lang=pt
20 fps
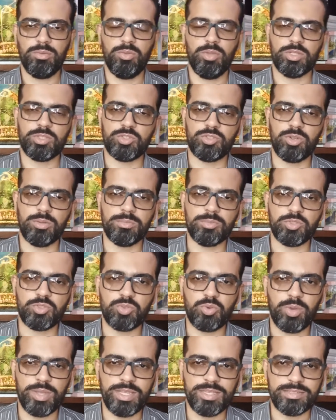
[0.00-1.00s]
Nós
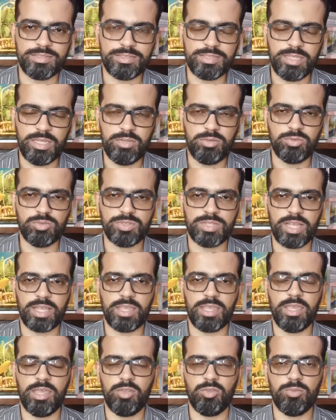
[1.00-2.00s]
somos conhecidos
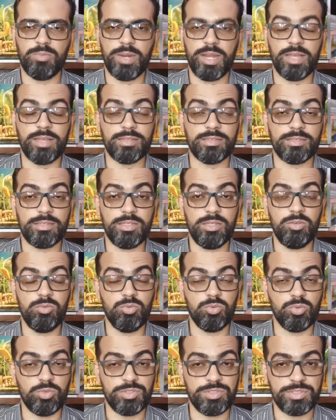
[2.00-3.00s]
aqui no Brasil,
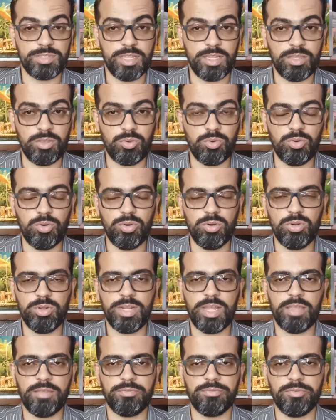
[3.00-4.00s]
no
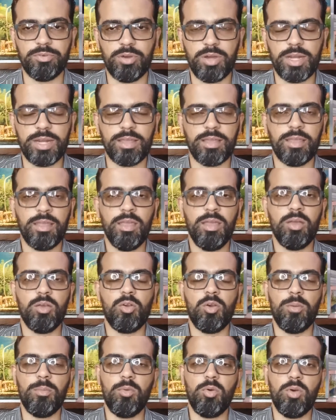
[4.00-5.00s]
exterior, aí fora,
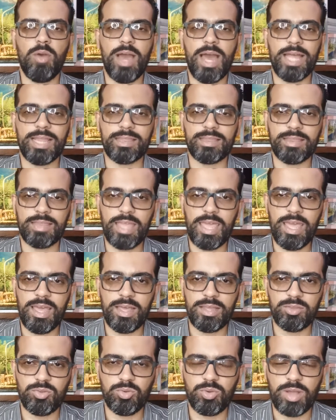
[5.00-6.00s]
como a
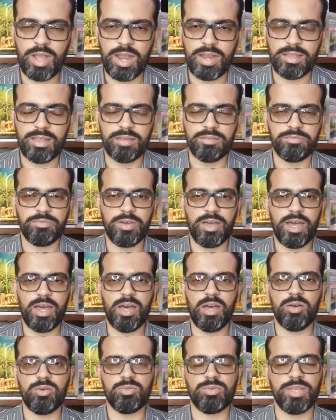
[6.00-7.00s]
terra do
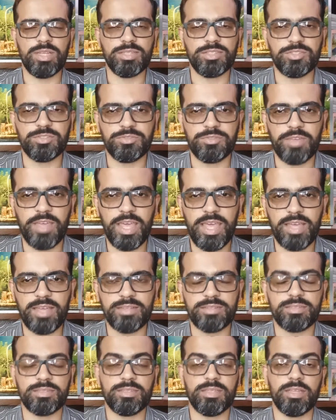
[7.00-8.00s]
carnaval, das
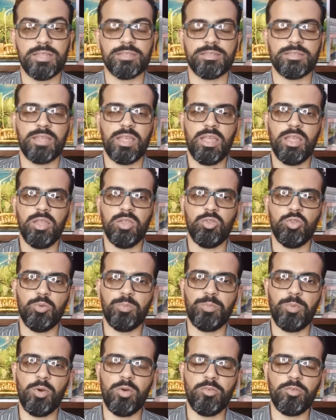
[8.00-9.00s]
festas,
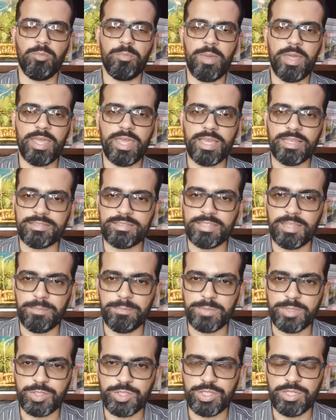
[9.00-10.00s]
do povo bem
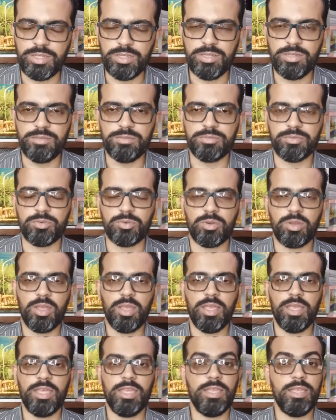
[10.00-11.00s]
receptivo,
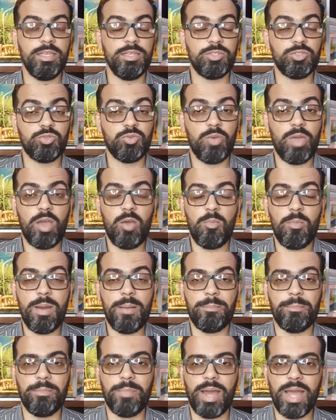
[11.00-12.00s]
e isto é
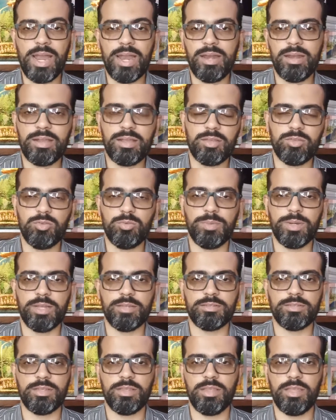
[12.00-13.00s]
uma marca do
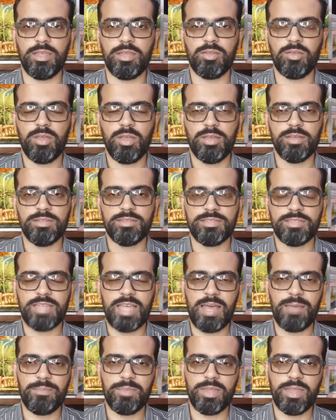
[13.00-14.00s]
brasileiro,
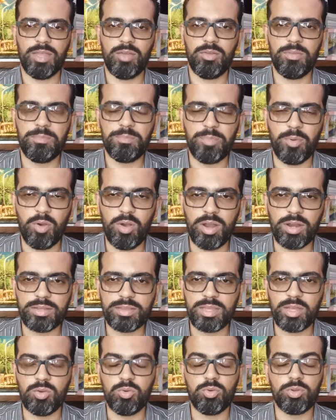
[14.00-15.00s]
sabe? Não
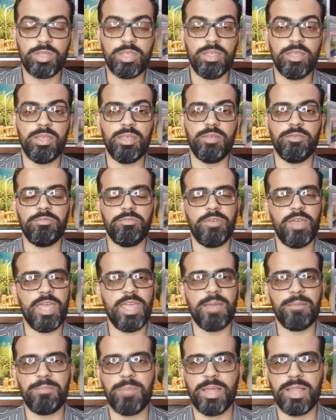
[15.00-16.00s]
importa o que
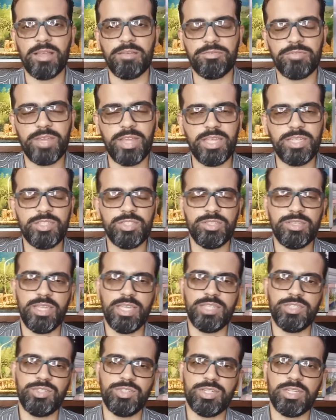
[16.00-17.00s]
venha pela frente,
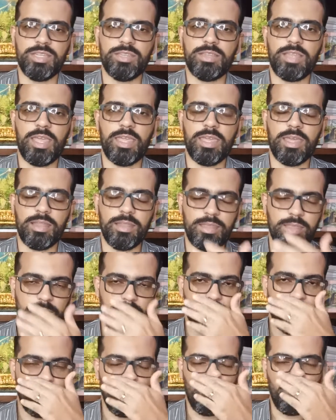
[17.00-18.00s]
desde que tenha
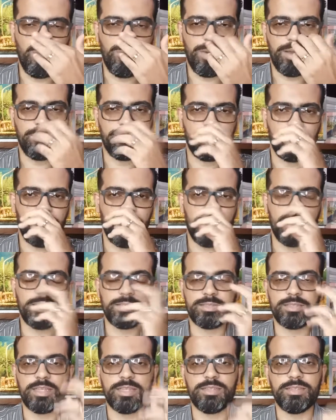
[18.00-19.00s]
ali uma
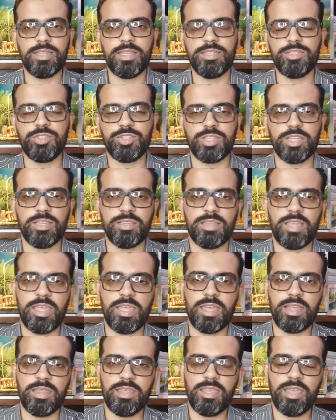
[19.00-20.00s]
festa, desde que
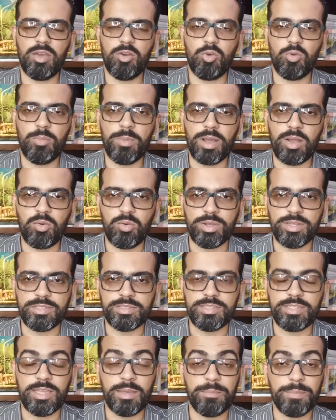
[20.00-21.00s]
tenha ali alguma
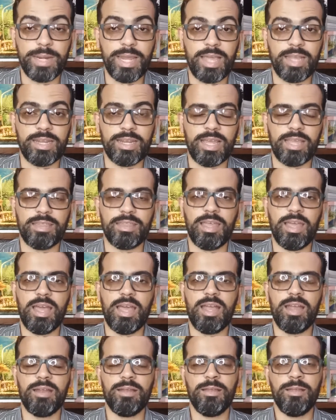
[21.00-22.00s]
coisinha para
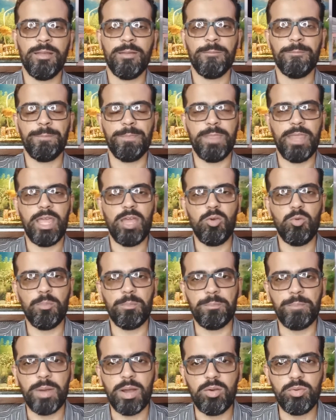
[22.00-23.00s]
agradar, né?
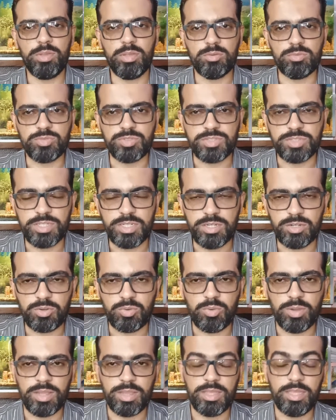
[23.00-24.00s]
Um pão e um
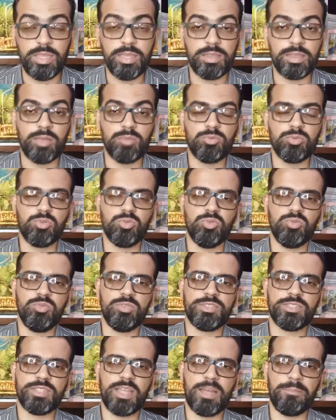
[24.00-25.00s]
circo ali, então tudo
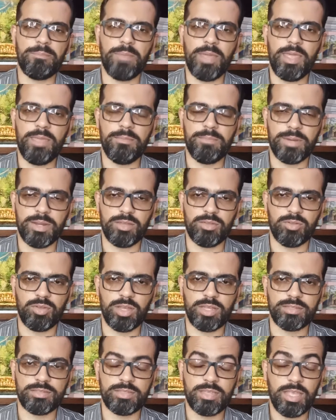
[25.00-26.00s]
está bem para
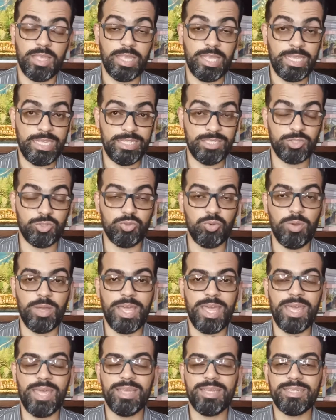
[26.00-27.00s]
nós. Isto
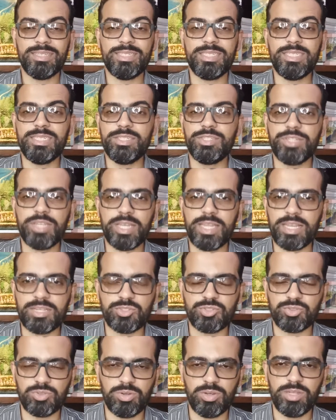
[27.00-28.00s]
é de
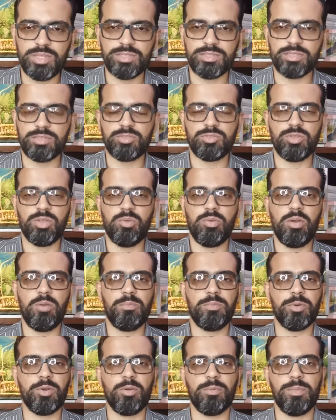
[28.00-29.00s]
gerações, isso não é
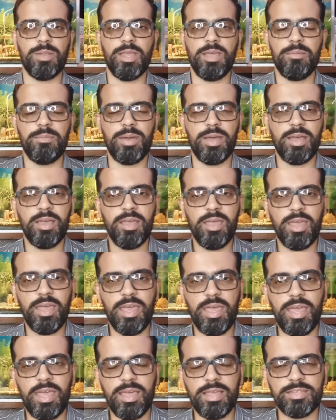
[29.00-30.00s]
um problema
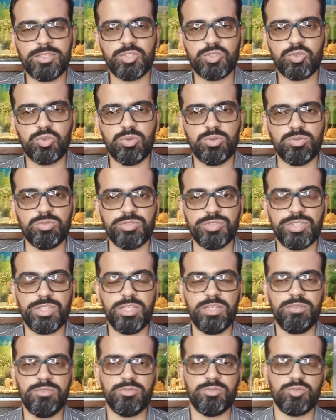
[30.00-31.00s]
é,
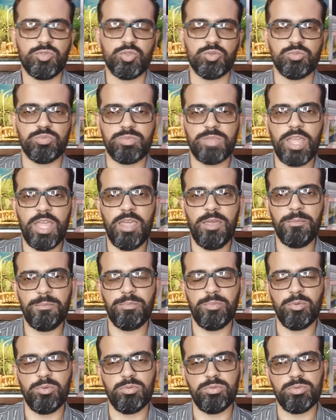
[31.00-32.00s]
exclusivo de um
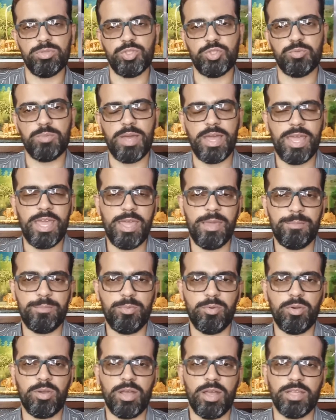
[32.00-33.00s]
tempo, de uma
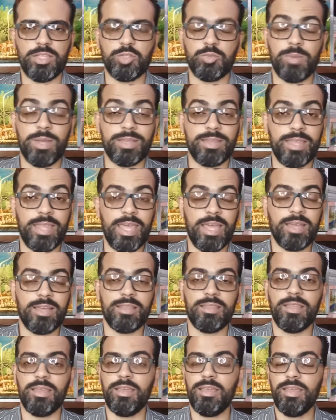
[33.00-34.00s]
época, de uma
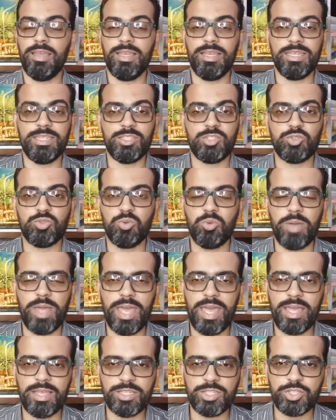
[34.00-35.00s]
década, isto
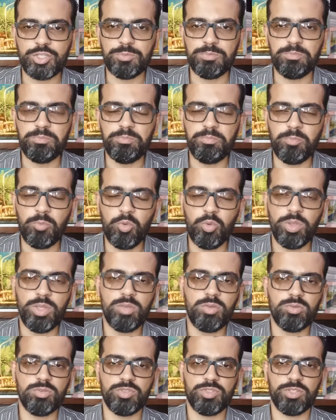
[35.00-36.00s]
é de
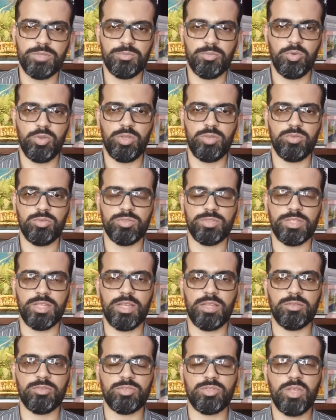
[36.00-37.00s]
muitos e muitos
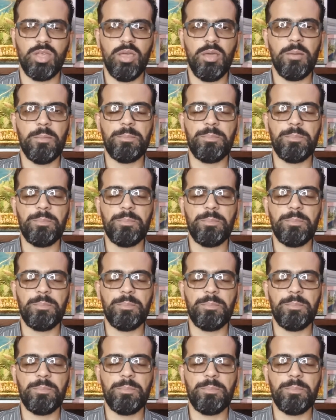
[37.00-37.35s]
anos.